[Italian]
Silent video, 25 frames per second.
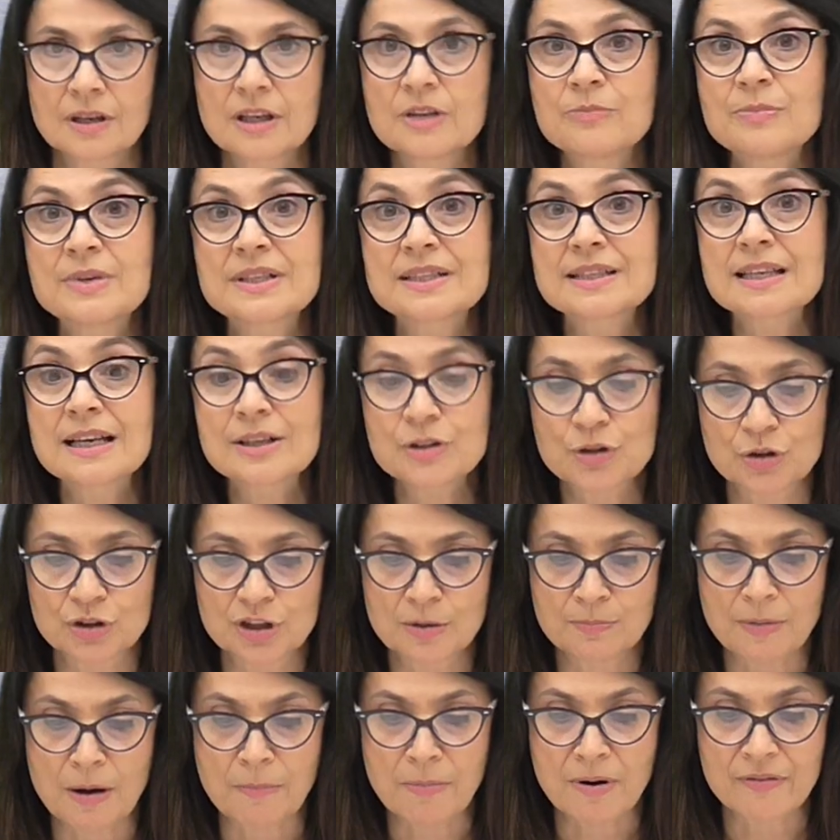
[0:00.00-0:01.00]
Il messaggio
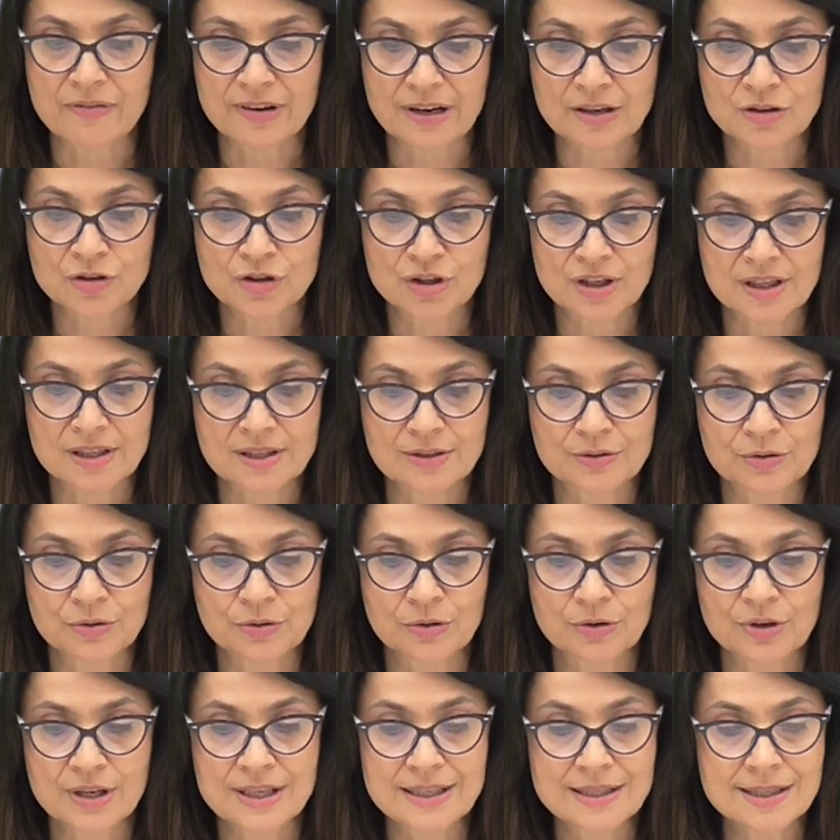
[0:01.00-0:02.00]
di Papa
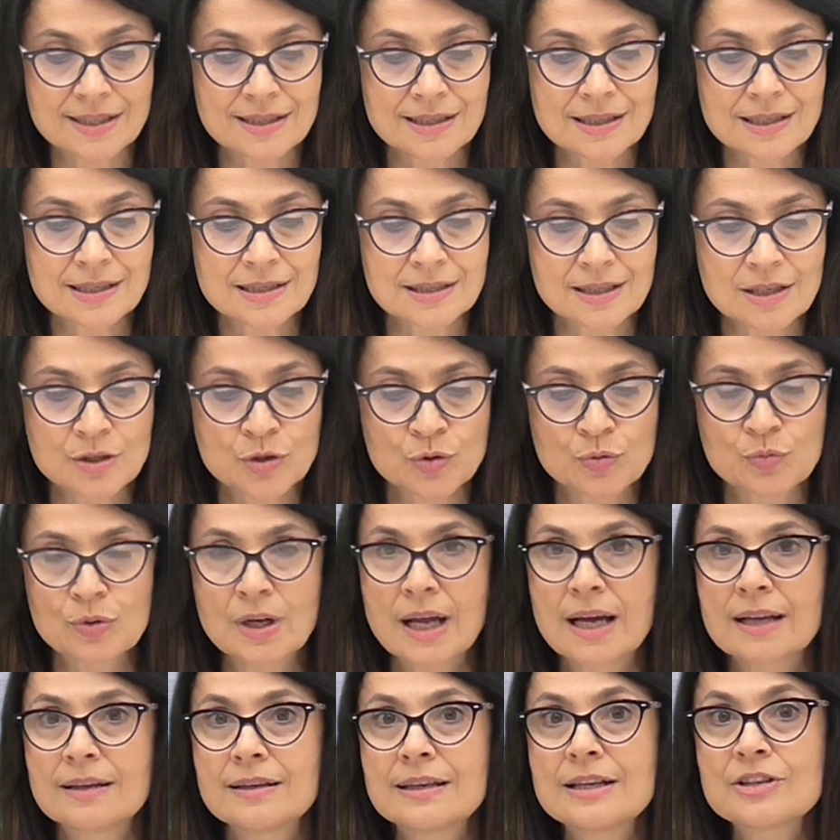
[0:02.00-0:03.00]
Francesco insiste
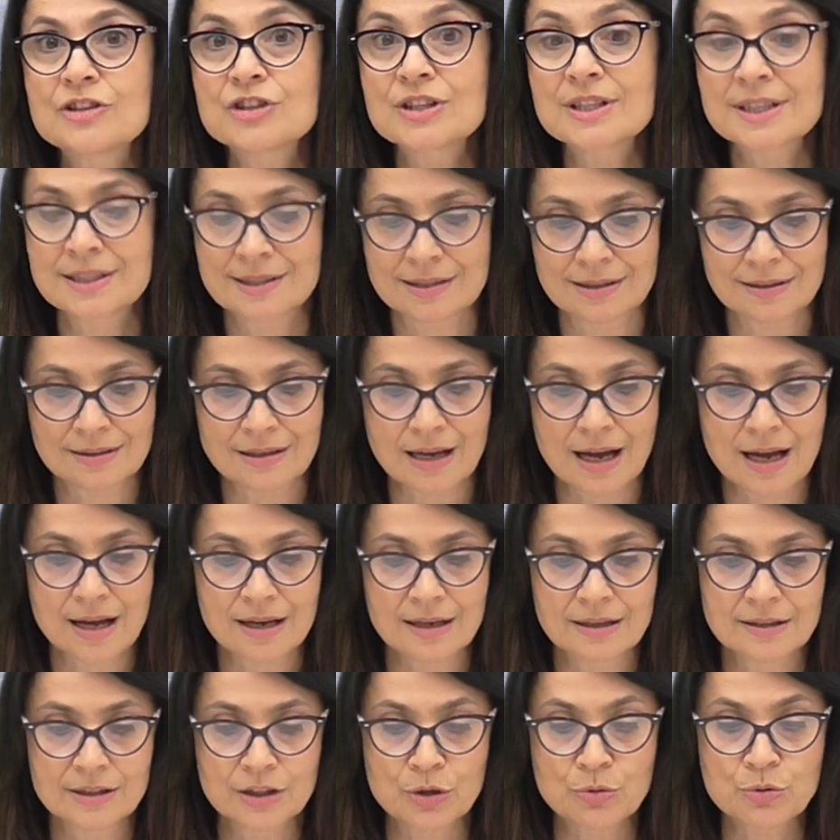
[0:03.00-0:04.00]
sulla
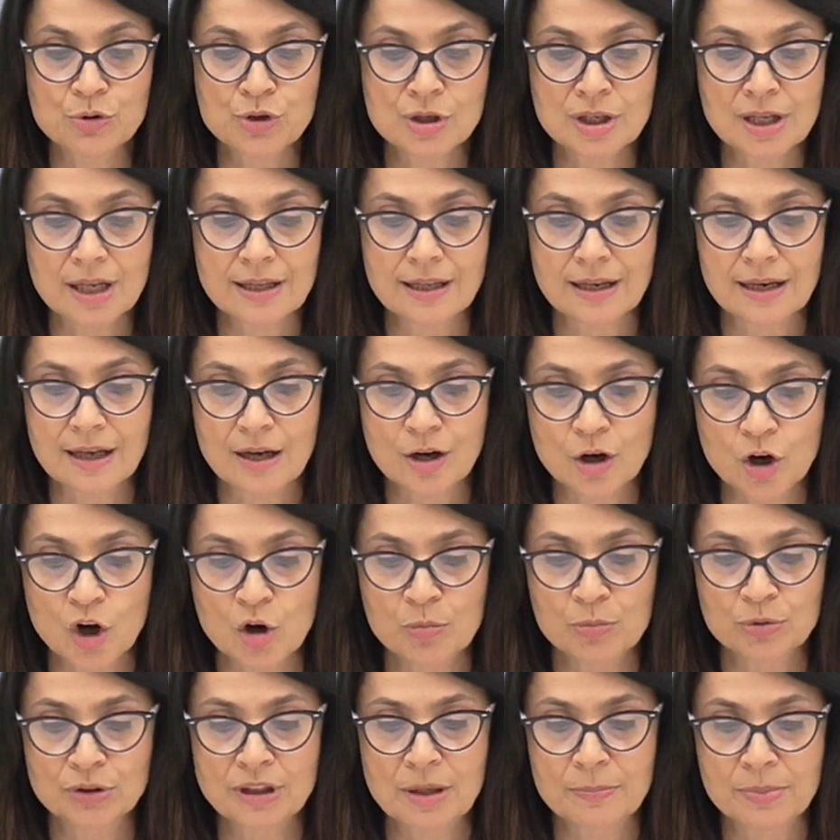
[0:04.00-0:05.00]
necessità di uscire dalla
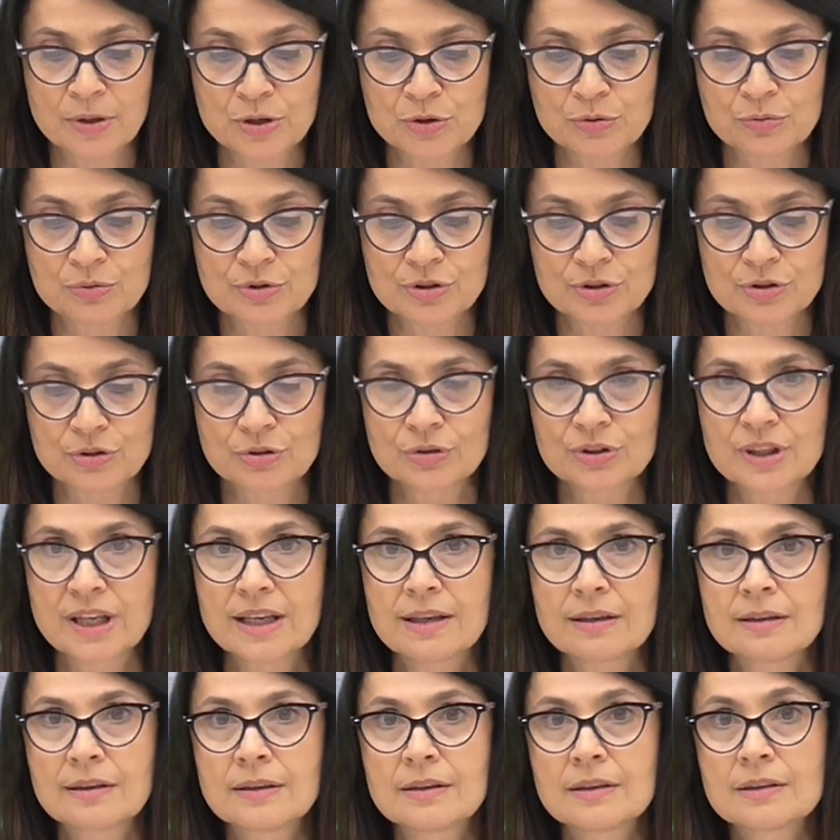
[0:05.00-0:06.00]
comoda
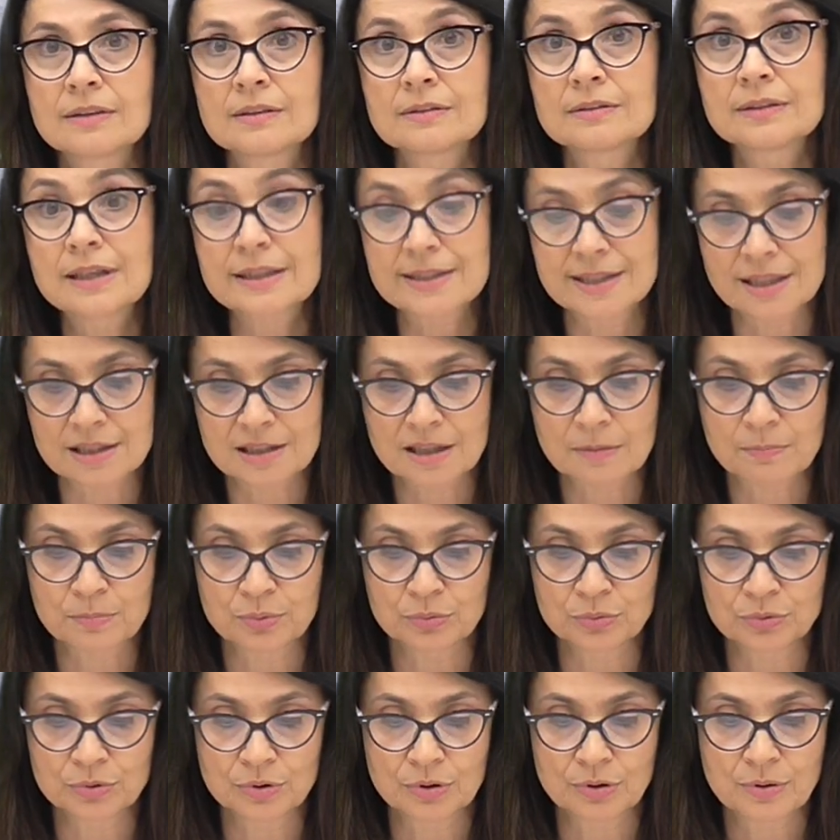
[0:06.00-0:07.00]
presunzione del già
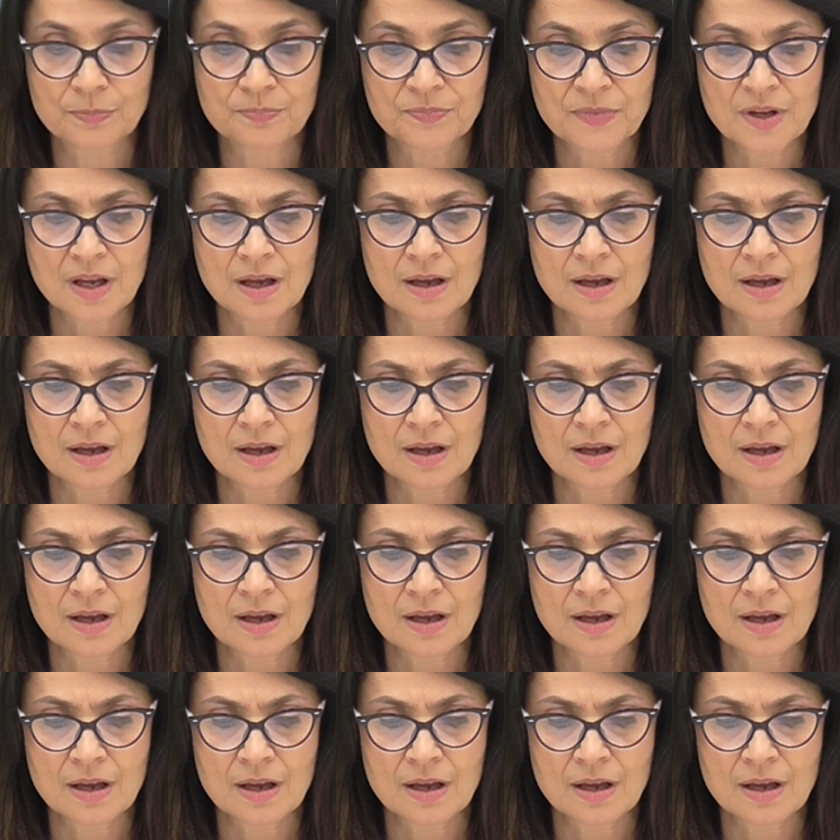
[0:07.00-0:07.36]
saputo